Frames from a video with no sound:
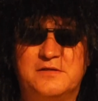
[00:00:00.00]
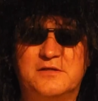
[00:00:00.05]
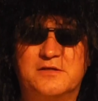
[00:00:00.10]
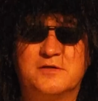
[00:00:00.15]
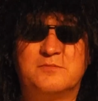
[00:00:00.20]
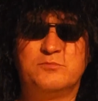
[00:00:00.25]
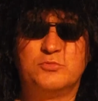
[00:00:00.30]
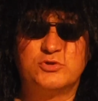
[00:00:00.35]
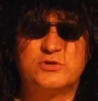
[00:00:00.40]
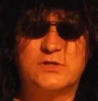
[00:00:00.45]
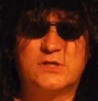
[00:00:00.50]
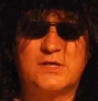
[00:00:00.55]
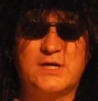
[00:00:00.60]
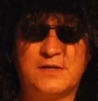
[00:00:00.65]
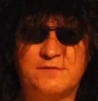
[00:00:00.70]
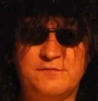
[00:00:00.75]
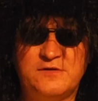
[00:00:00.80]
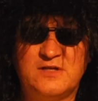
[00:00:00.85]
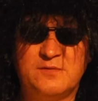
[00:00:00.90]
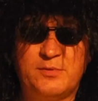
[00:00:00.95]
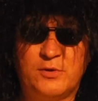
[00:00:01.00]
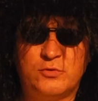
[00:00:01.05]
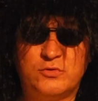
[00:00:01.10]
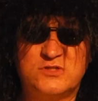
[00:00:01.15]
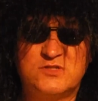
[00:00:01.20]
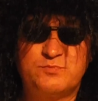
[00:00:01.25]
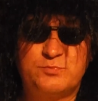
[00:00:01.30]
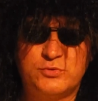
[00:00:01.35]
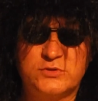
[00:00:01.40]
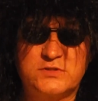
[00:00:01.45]
ihre Mutter kann wieder bei
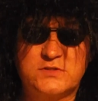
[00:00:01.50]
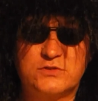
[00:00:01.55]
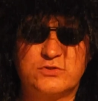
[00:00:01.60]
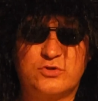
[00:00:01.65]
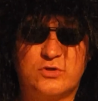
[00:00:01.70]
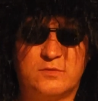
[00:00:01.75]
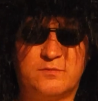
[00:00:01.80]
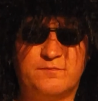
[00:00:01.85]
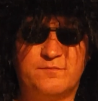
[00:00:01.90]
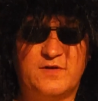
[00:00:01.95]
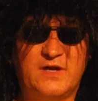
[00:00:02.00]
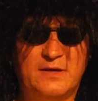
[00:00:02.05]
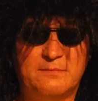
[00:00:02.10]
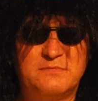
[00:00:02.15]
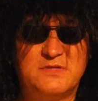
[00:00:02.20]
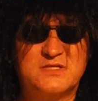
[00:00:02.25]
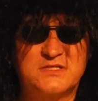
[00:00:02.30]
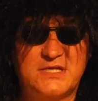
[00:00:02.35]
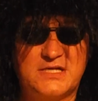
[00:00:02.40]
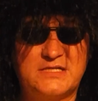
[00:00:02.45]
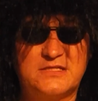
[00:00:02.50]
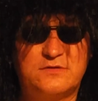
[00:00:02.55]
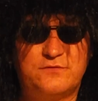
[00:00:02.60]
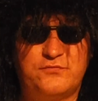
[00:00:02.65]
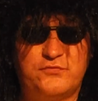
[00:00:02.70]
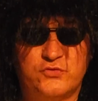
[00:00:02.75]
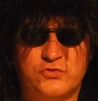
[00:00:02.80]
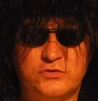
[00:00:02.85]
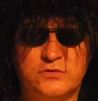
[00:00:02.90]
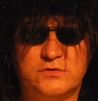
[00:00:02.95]
uns putzen kommen. Wir haben das Geld
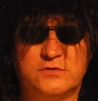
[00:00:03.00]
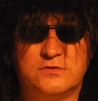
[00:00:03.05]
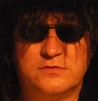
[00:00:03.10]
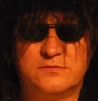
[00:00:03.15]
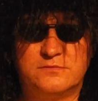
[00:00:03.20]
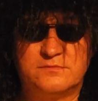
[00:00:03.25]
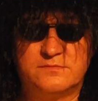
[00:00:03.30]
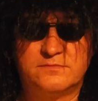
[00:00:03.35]
gefunden.